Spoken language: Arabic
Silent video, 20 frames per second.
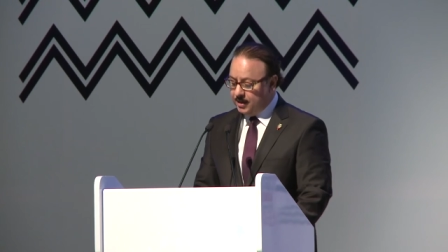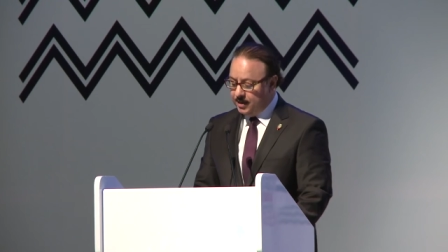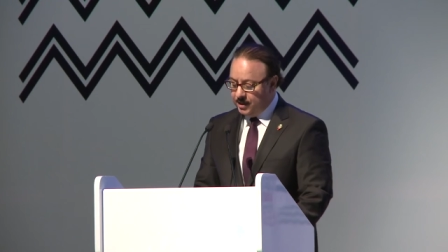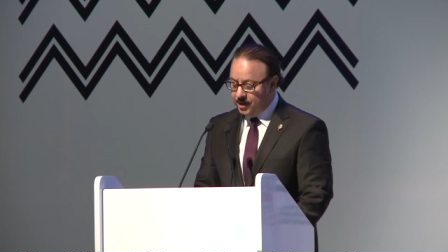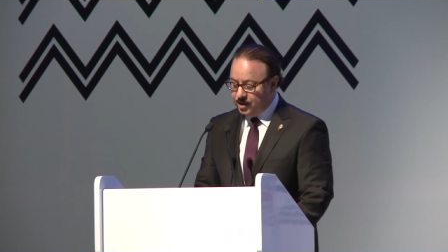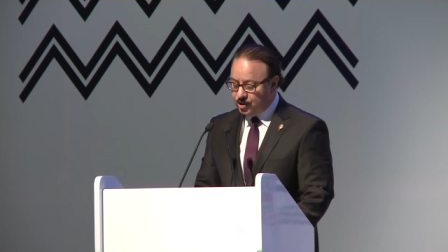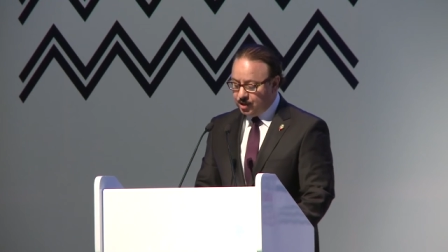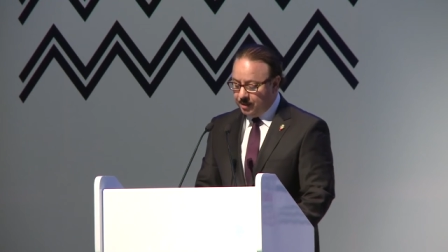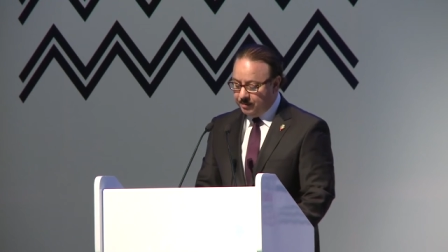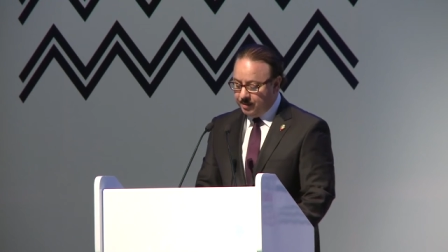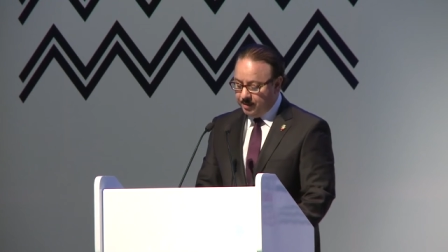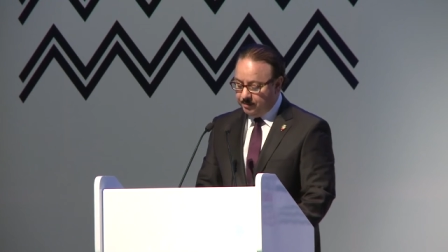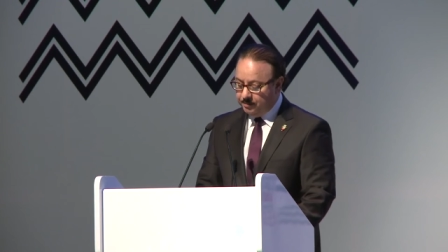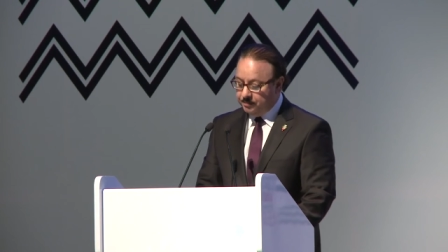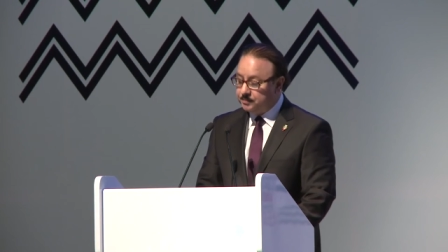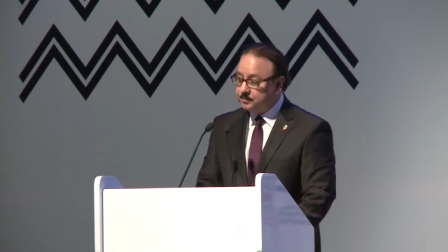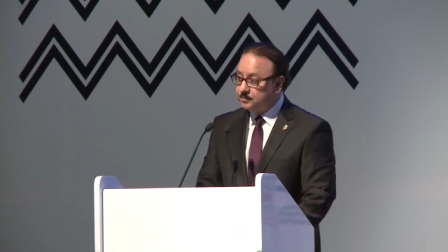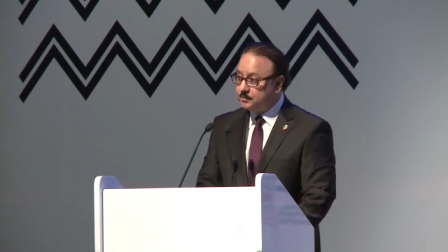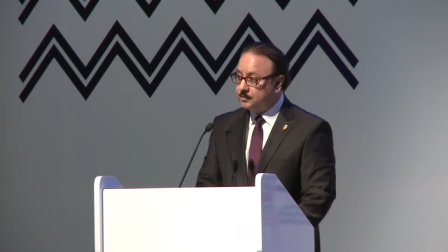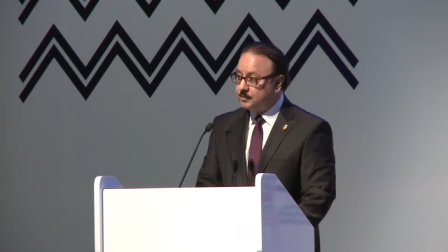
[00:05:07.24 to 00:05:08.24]
للشباب
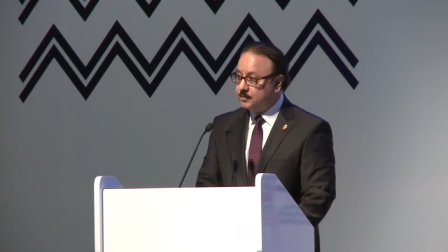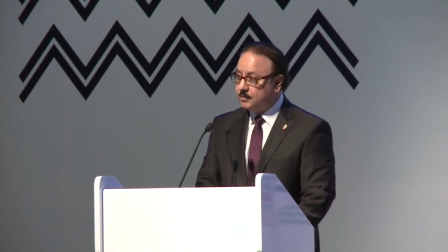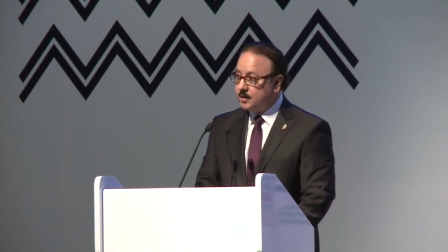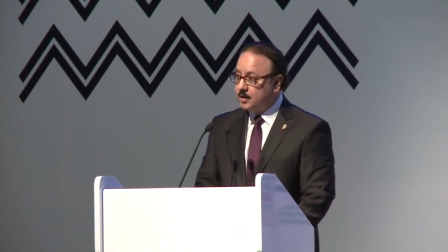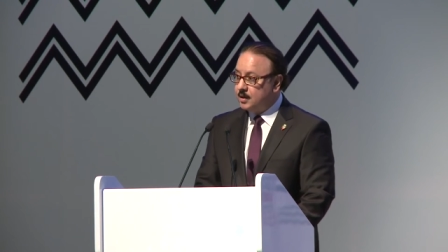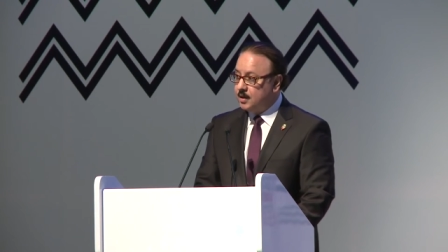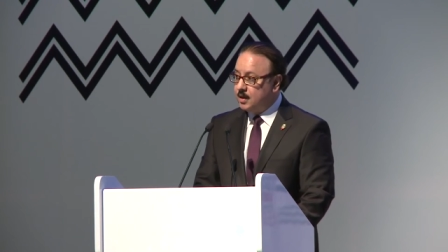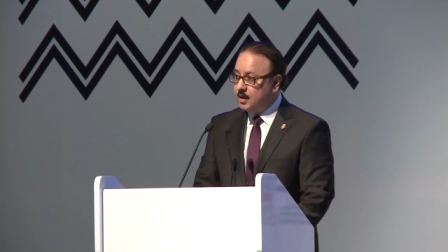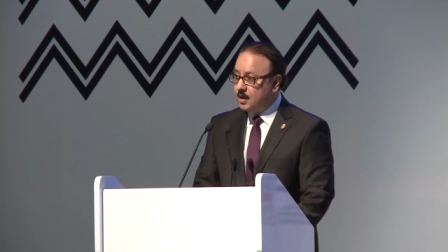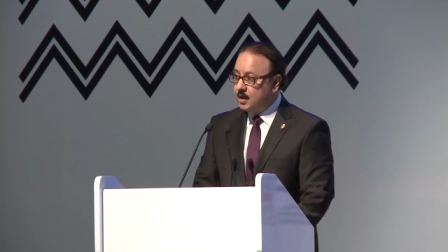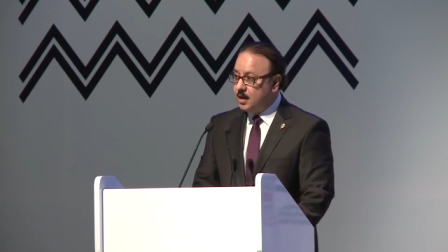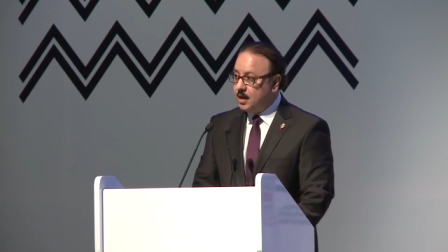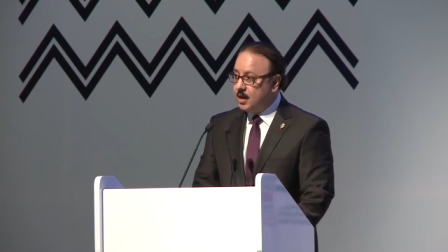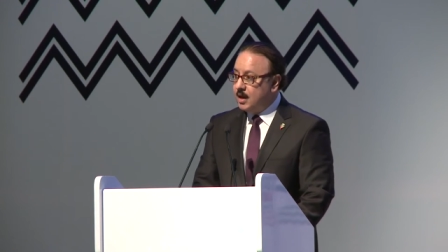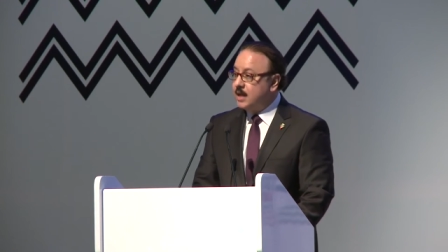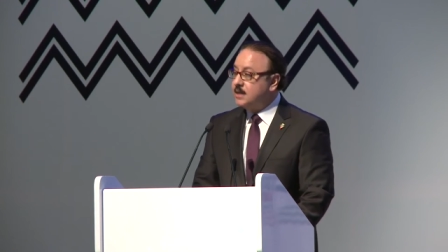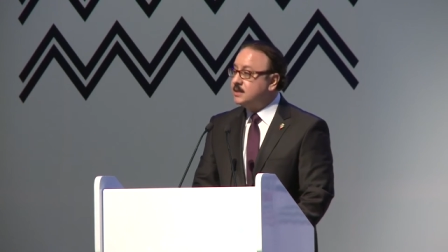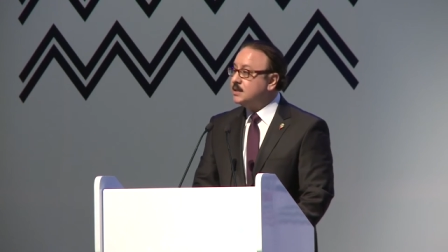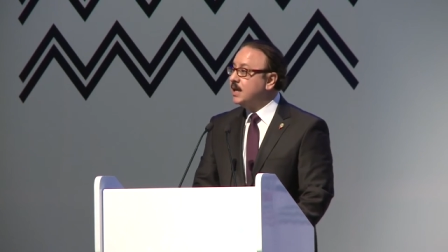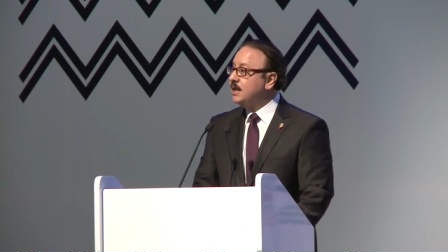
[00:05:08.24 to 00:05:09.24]

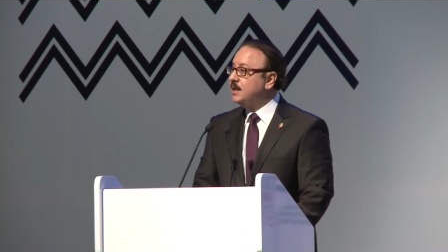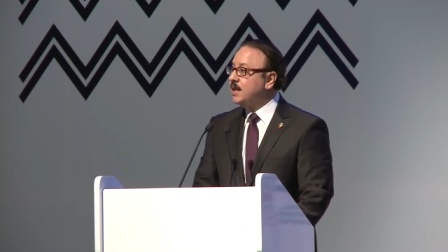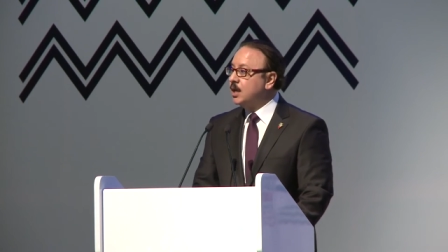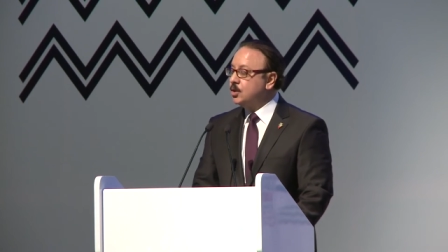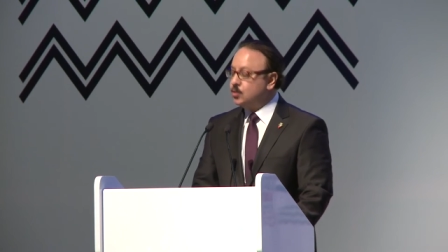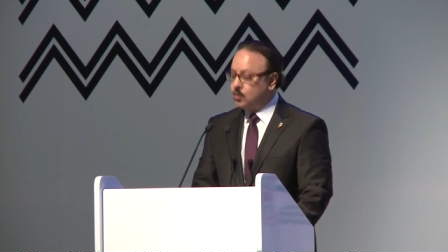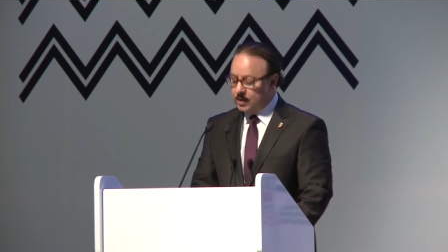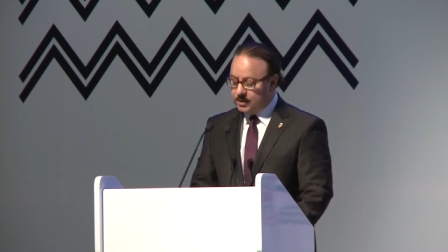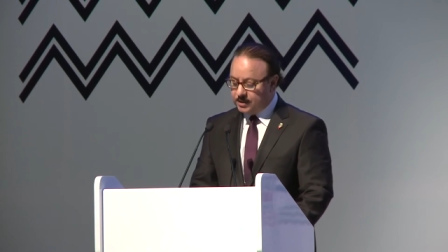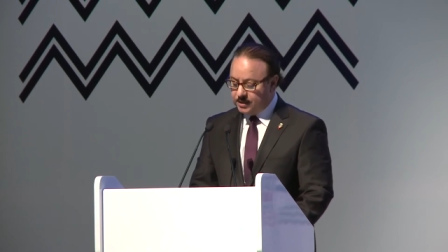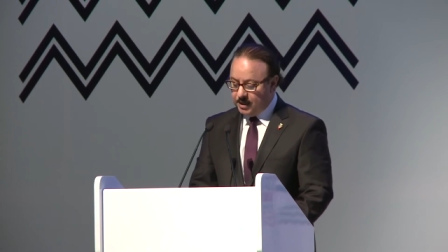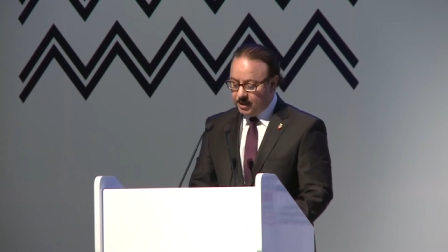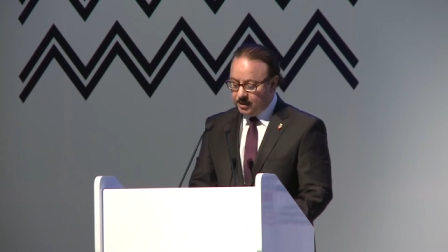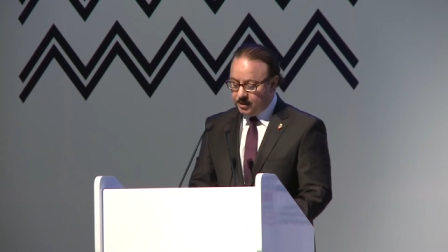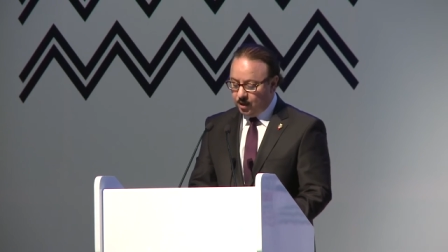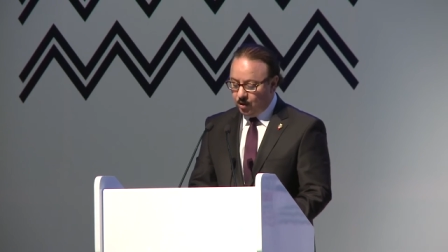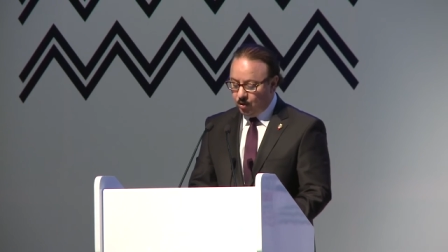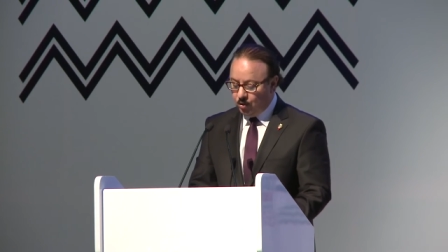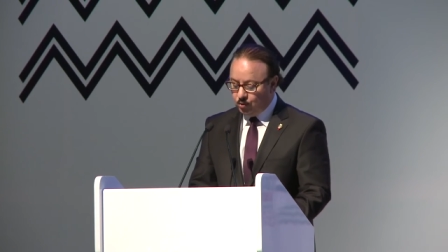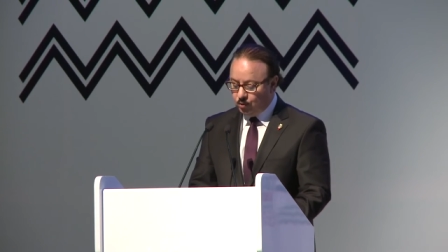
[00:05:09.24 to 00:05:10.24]
السيدات والسادة
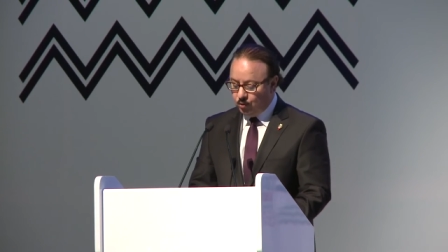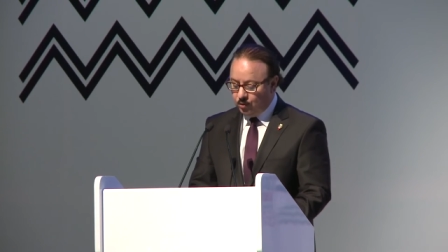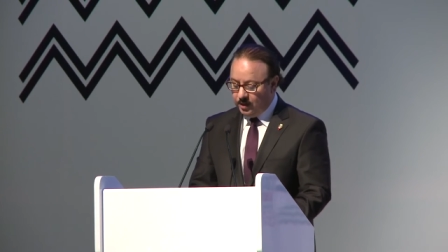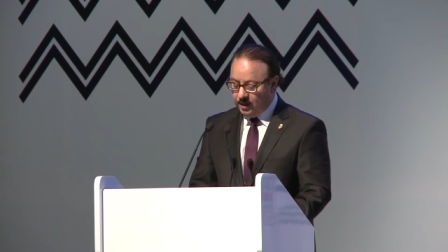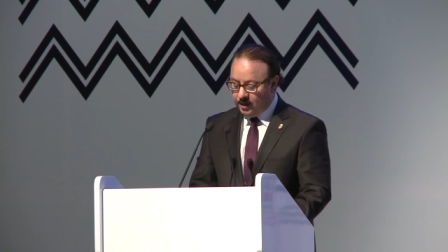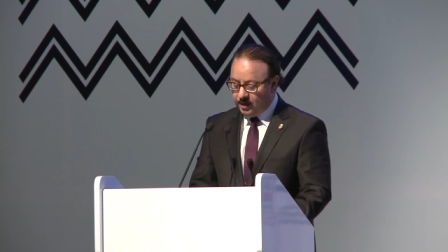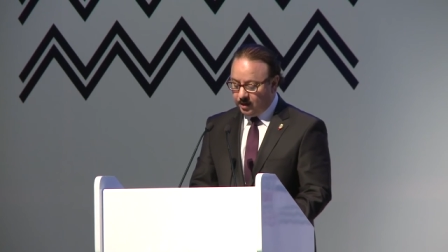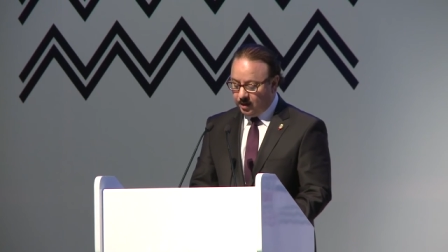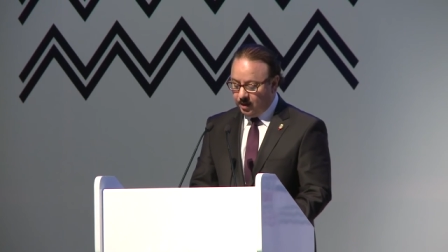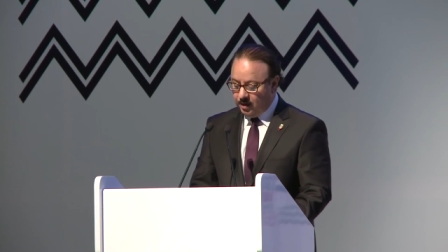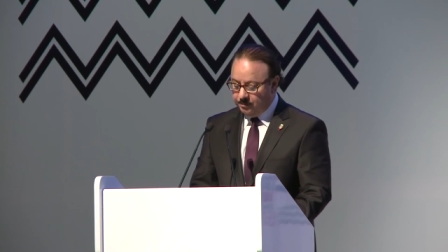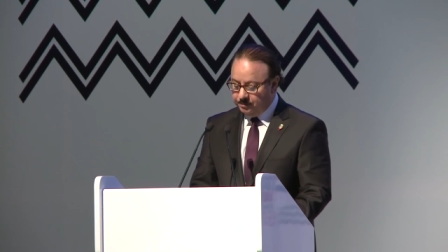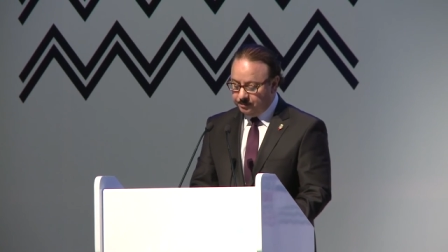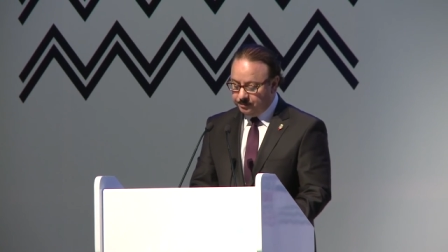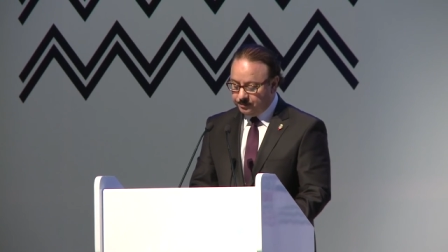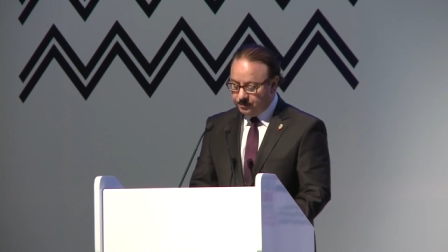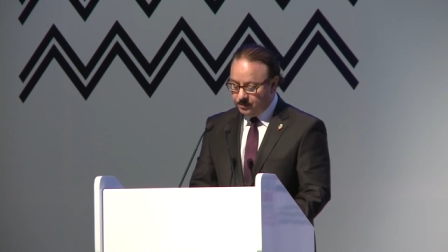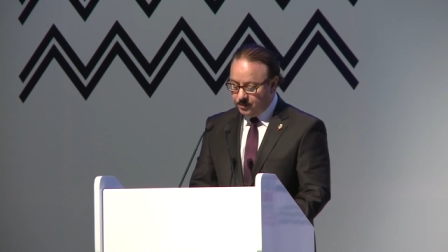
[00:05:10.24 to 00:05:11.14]
الحضور الكرام